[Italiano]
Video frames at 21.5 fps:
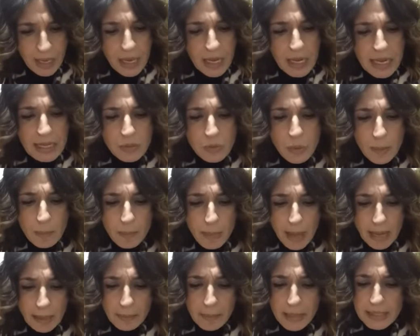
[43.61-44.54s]
La sua
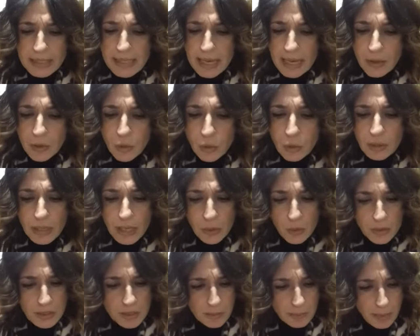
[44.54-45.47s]
barba si annoda
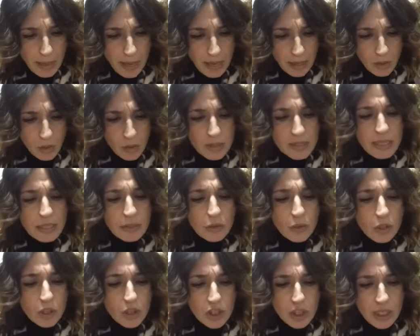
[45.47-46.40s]
allo spago, si
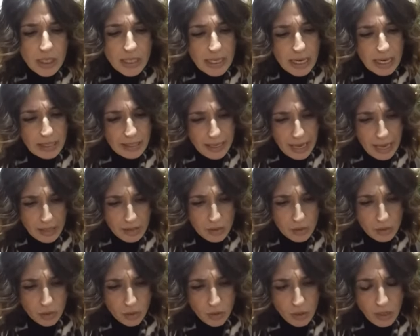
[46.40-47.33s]
attorciglia al
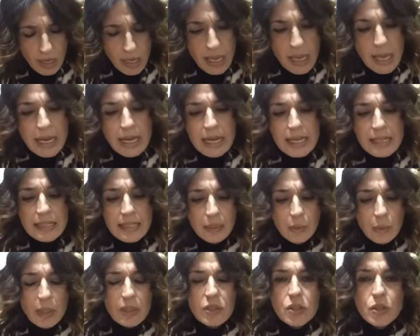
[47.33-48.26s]
nastro. La
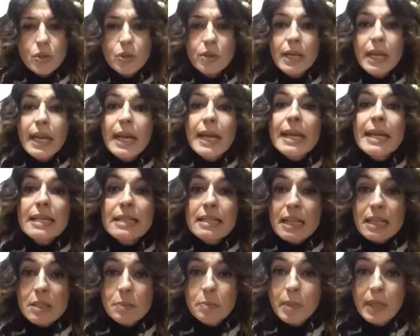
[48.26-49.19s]
situazione è
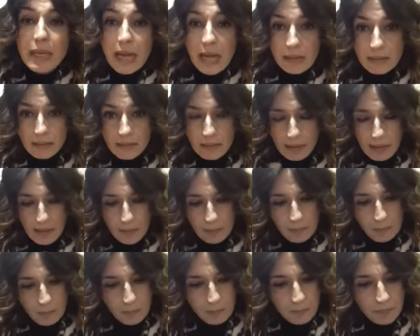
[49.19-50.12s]
esasperante.
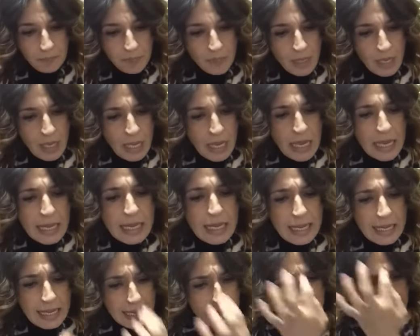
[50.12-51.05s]

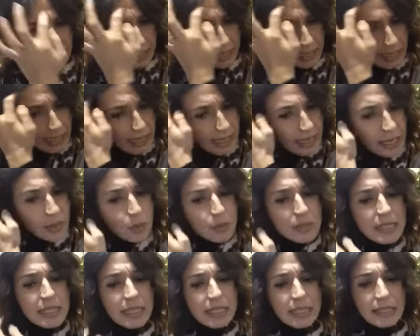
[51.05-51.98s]
Le renne la
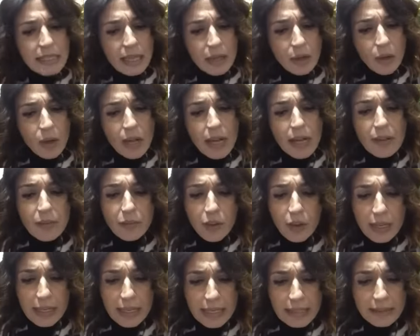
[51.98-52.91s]
rosicchiano e i
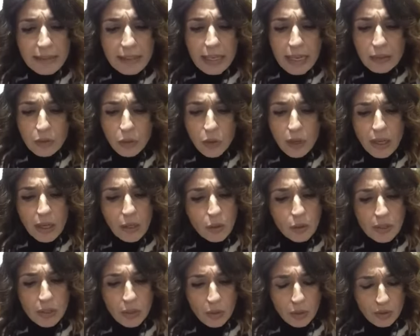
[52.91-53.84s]
folletti la toccano
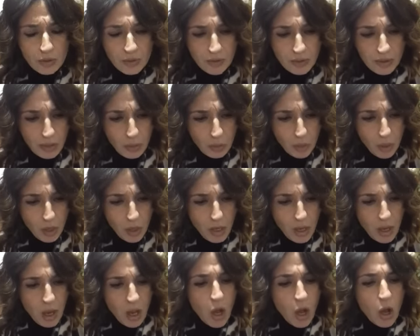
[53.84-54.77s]
di continuo,
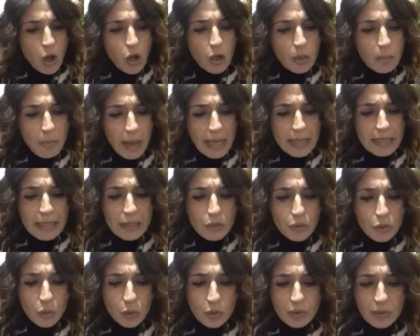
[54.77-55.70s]
ormai è
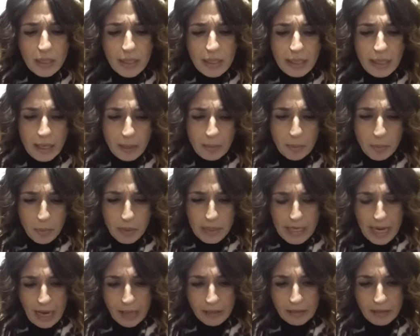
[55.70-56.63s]
tutta
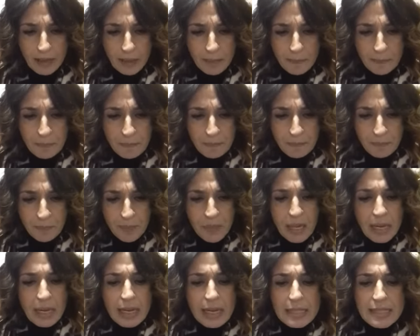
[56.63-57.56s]
ingarbugliata.
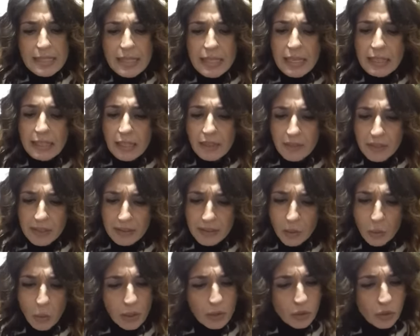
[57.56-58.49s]
La sera del
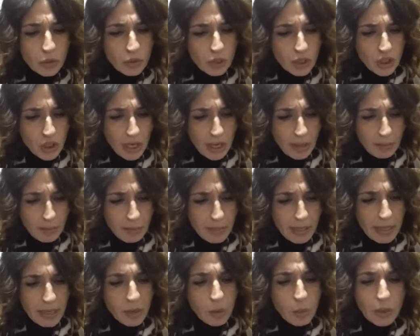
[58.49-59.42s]
24
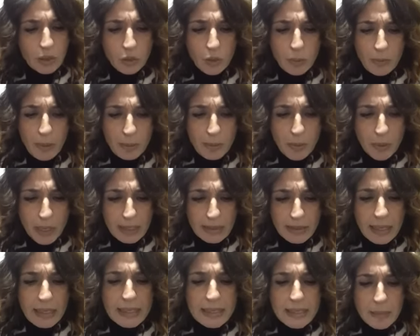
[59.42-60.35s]
dicembre, quando Babbo
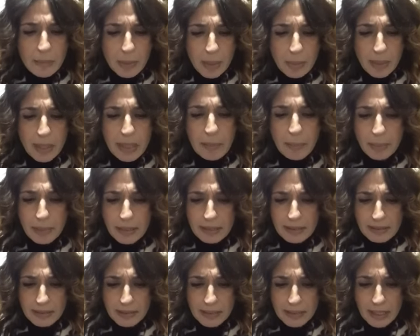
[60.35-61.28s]
Natale si prepara a
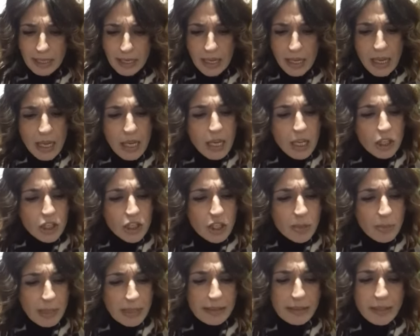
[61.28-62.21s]
partire, ci
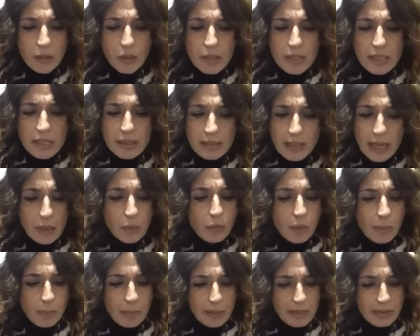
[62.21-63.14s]
mette così tanto
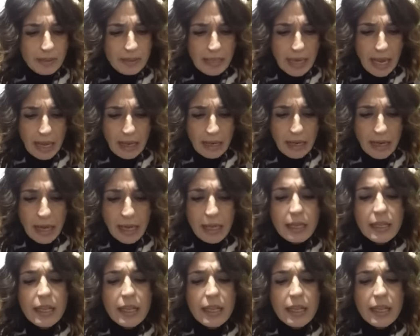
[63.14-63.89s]
a pettinarla